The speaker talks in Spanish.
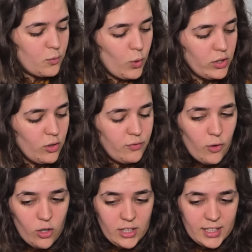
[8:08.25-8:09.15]
Cuando
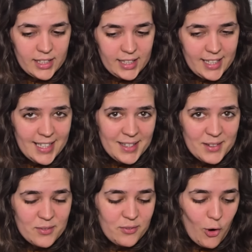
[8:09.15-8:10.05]

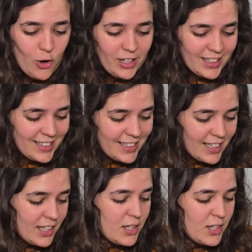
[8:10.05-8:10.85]
Folky, Folk,